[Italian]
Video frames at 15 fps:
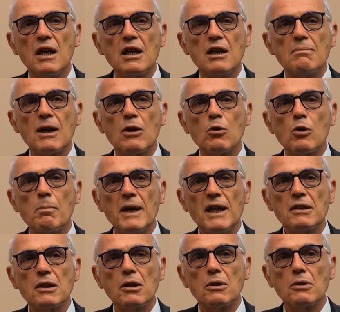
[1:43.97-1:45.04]
Il
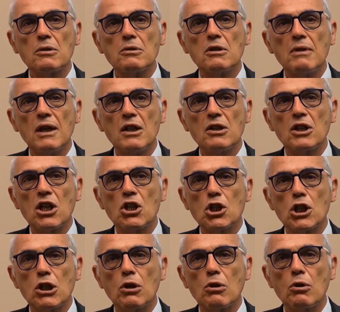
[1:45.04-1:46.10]
maculopatico non diventa
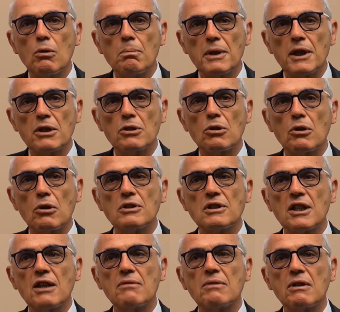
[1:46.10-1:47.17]
cieco completo,
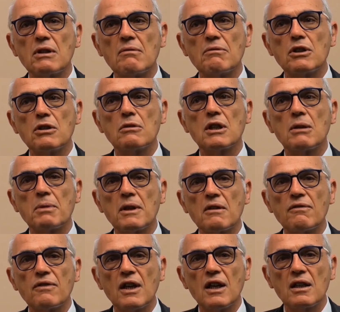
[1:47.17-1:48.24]
conserva una visione
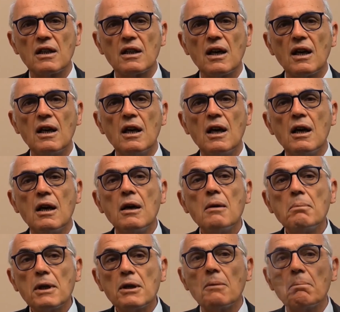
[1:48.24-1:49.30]
periferica, però